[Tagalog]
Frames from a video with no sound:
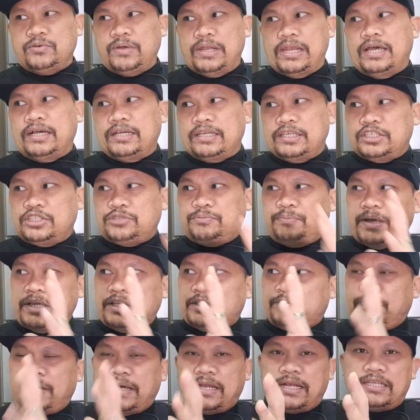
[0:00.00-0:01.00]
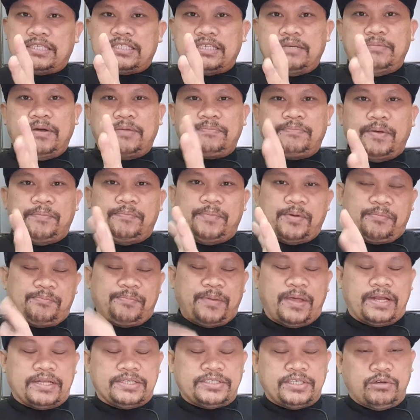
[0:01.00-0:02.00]
walang space para sa
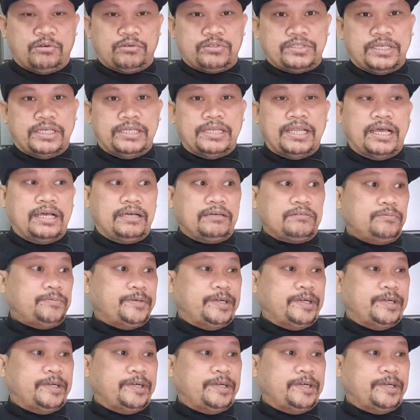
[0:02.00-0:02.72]
magpe-prepare sa kusina.